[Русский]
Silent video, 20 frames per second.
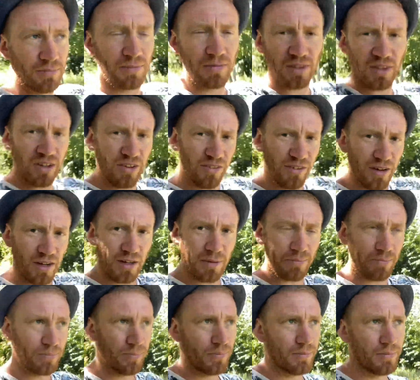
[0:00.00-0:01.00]
два,
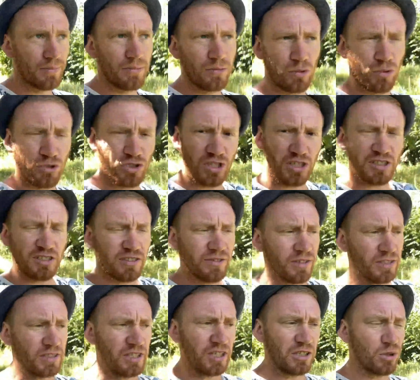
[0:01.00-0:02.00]
ну, через
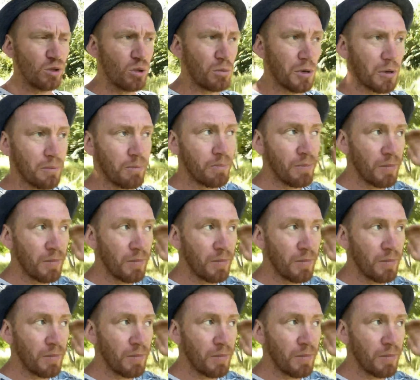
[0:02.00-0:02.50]
два-три дома.